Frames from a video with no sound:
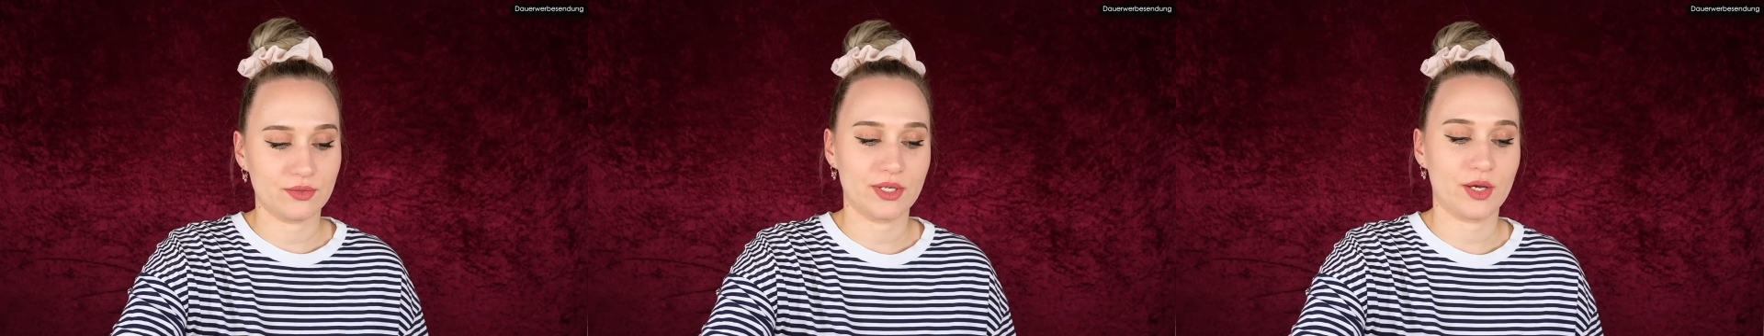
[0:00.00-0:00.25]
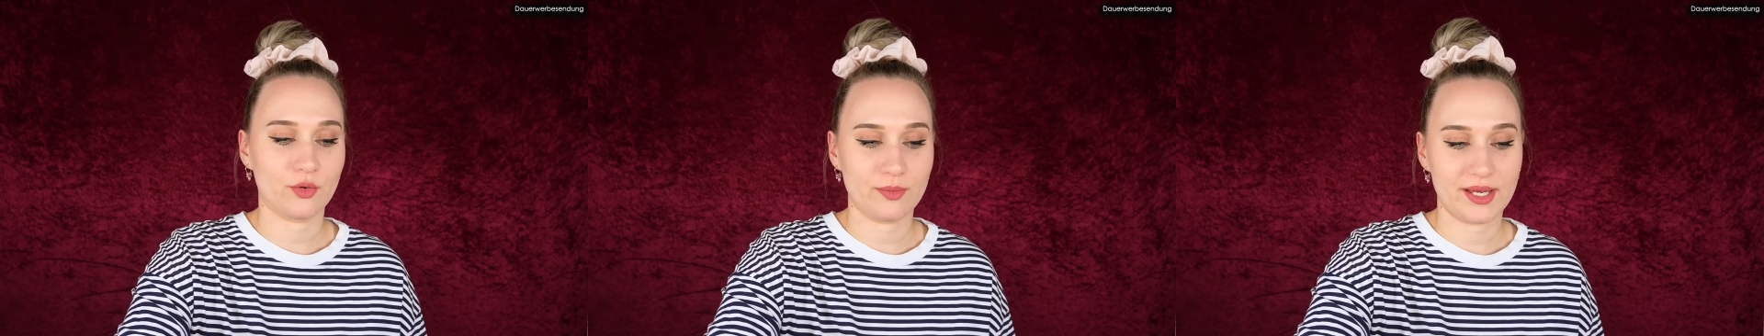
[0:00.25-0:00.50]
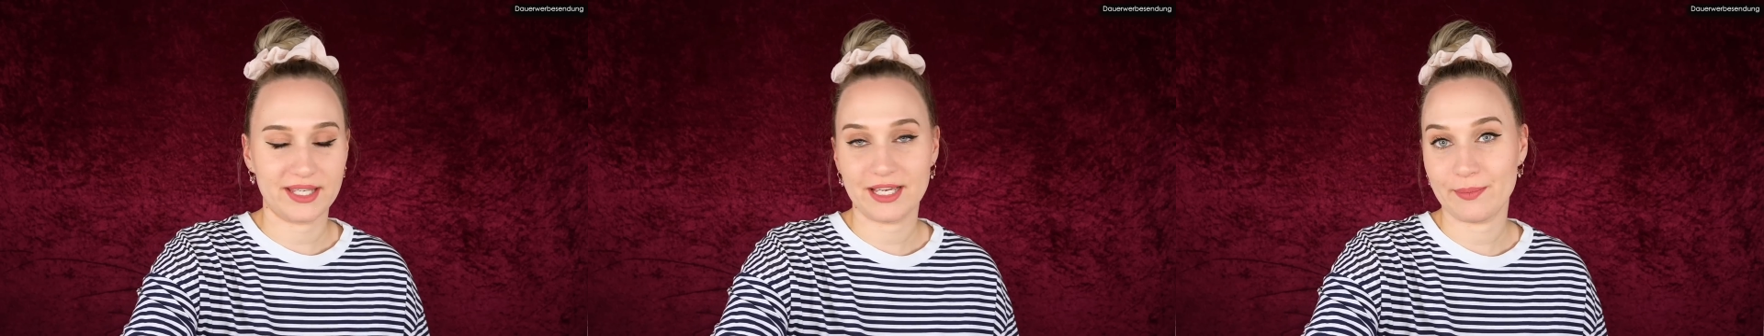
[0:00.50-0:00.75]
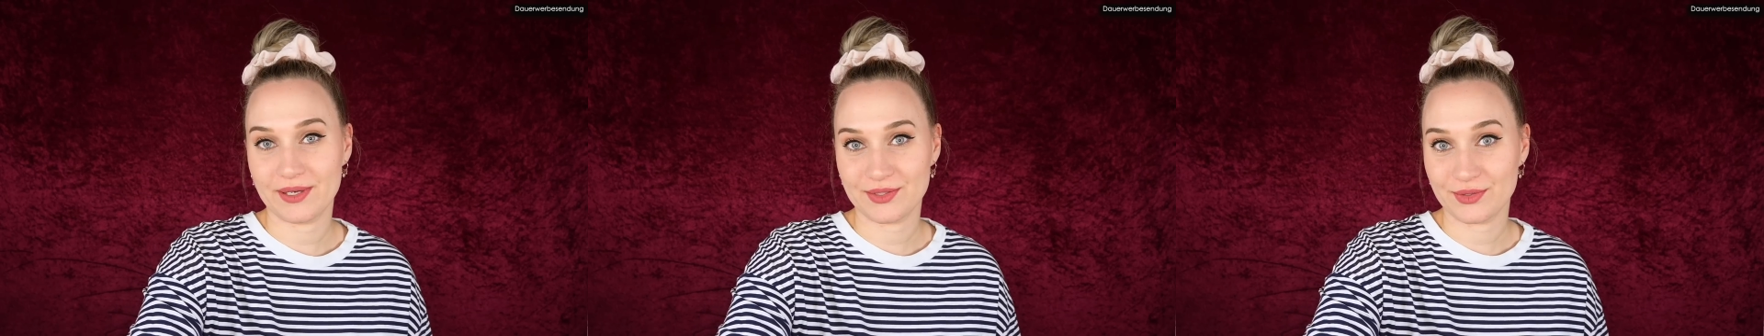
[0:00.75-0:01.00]
so darüber.
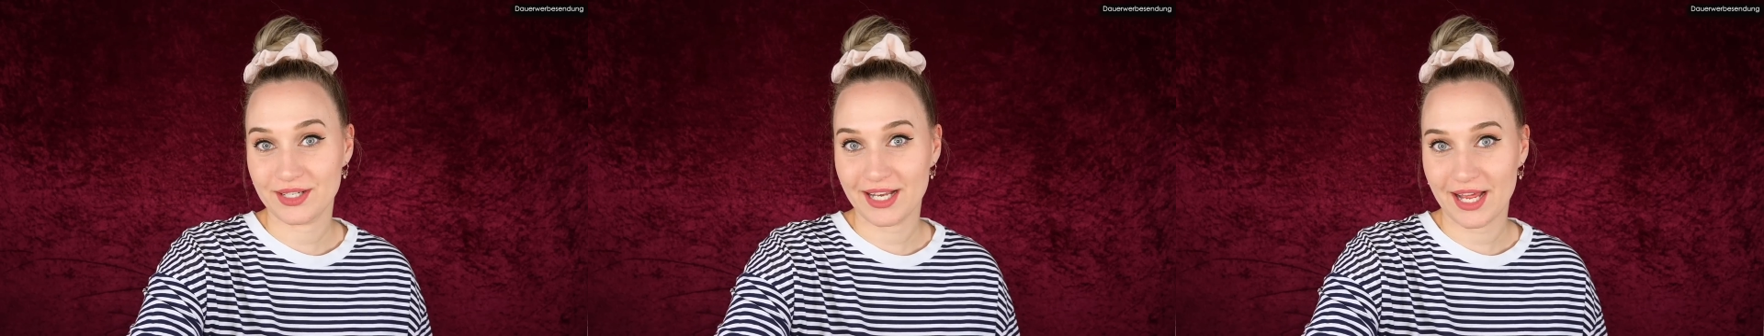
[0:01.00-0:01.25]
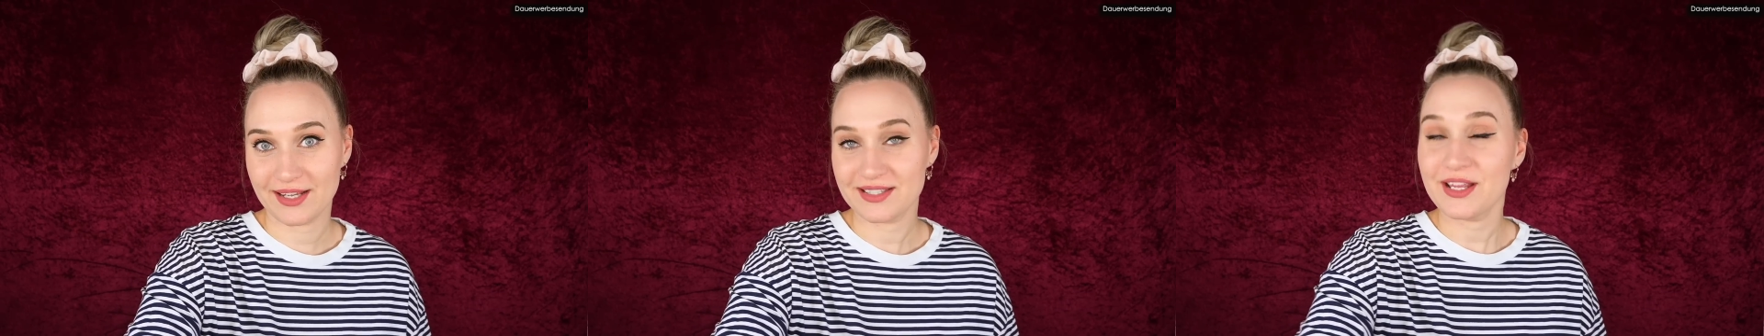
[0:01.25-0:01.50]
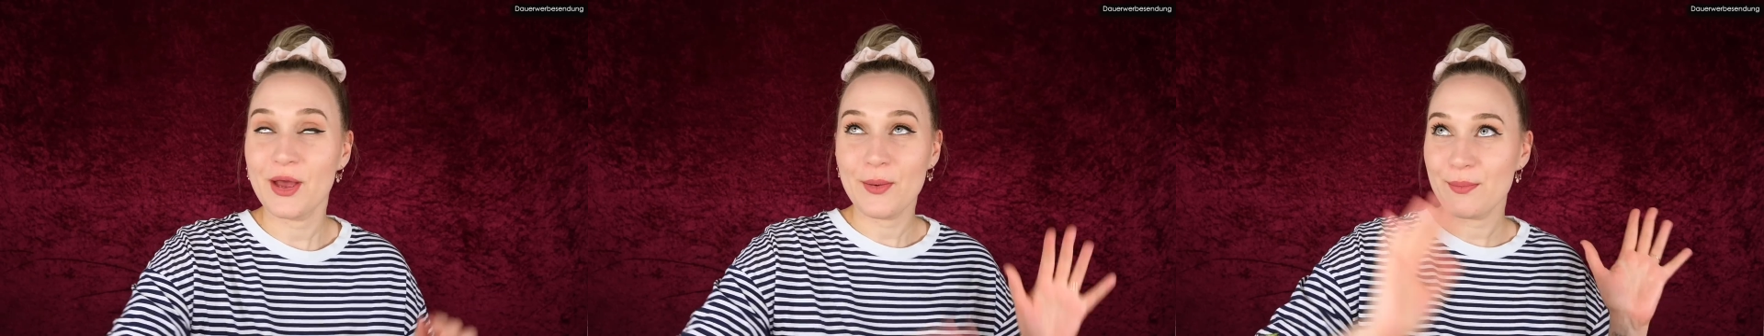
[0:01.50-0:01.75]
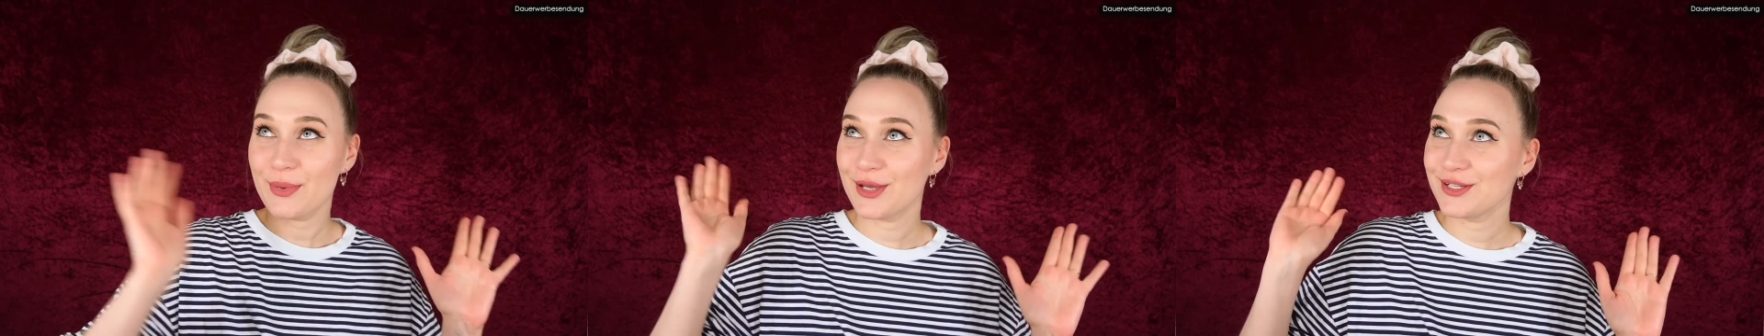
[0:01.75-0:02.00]
Ich habe ja so ein kleines
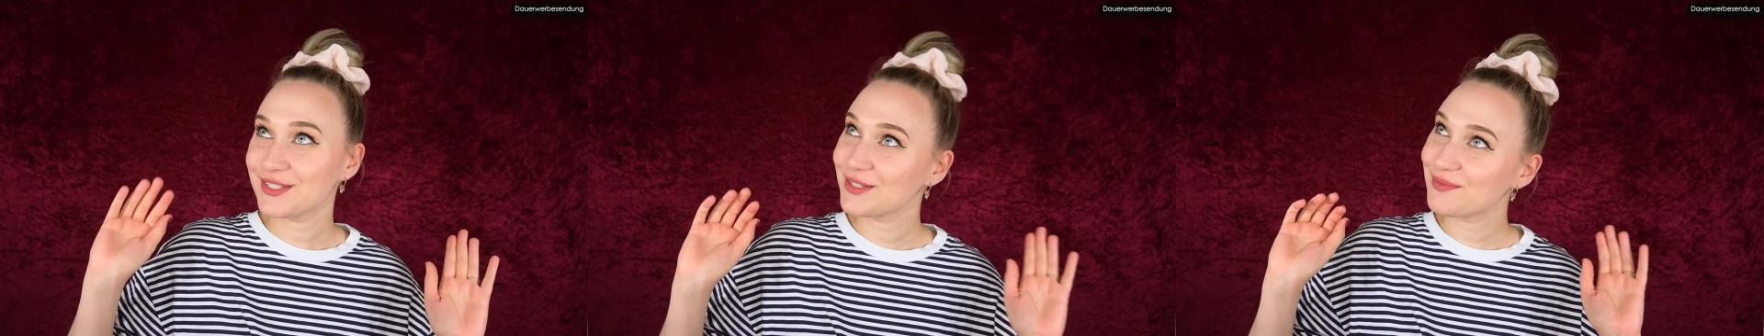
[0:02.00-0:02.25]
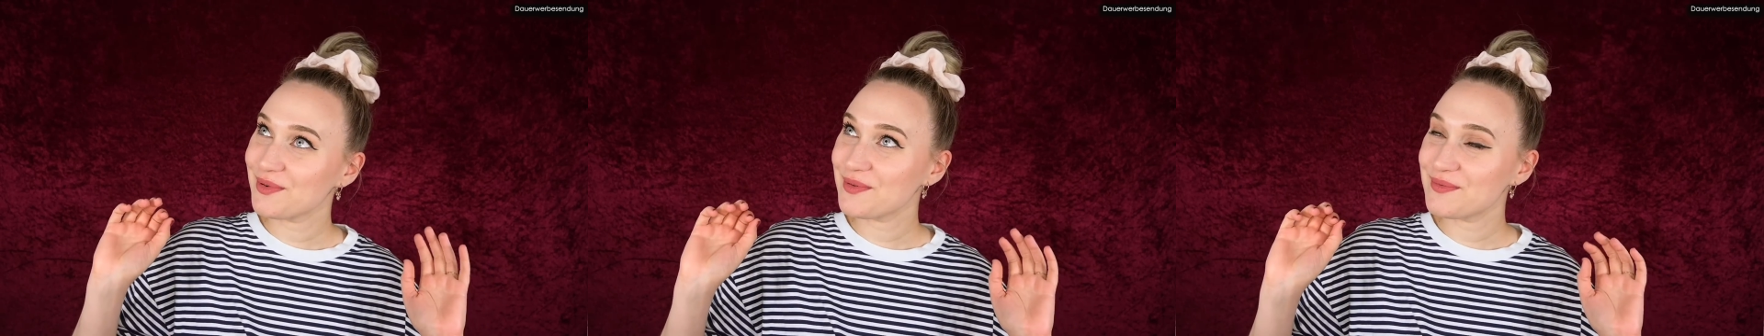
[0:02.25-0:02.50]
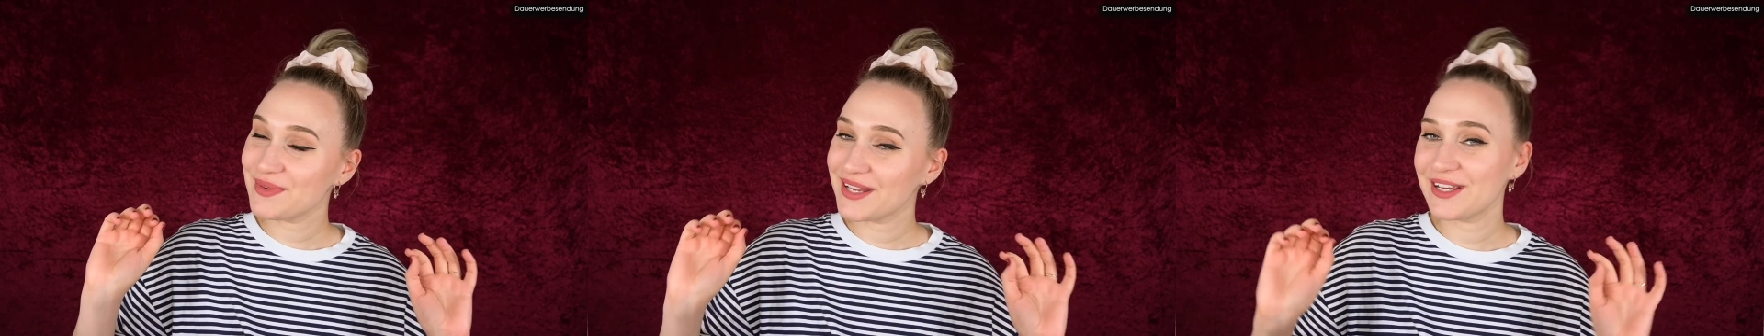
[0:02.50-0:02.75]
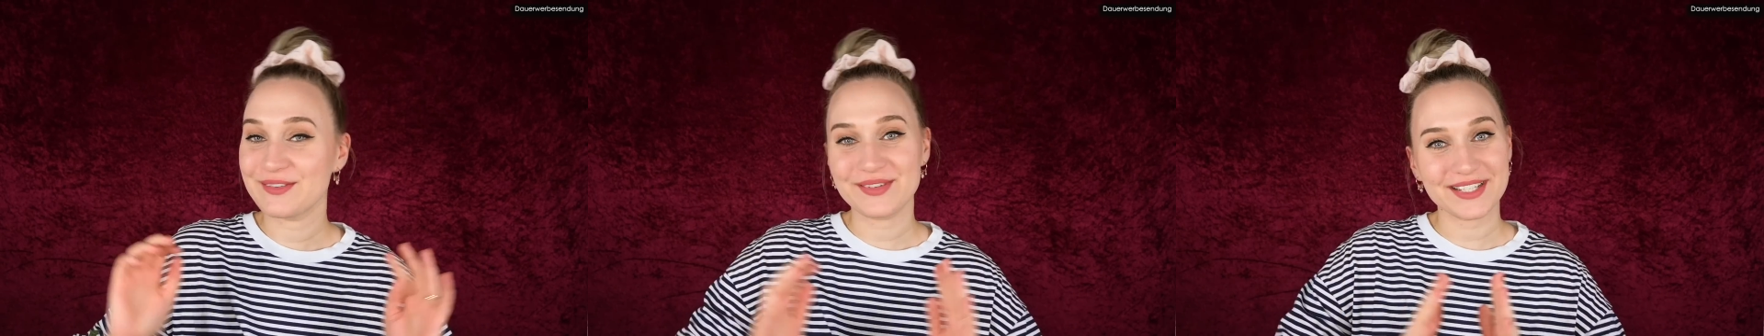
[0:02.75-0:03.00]
Pinselproblem.